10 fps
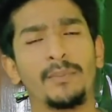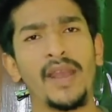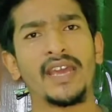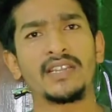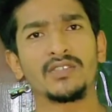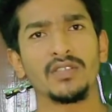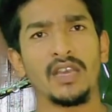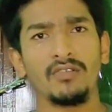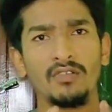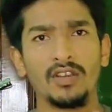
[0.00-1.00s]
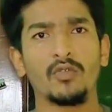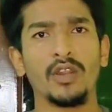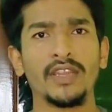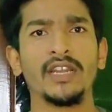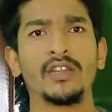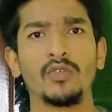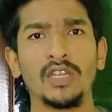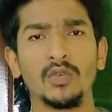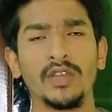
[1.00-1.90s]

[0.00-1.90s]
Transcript: பேரண்ட்ஸ் வந்து அவங்கவுங்க குழந்தைகள்கிட்ட உட்காந்து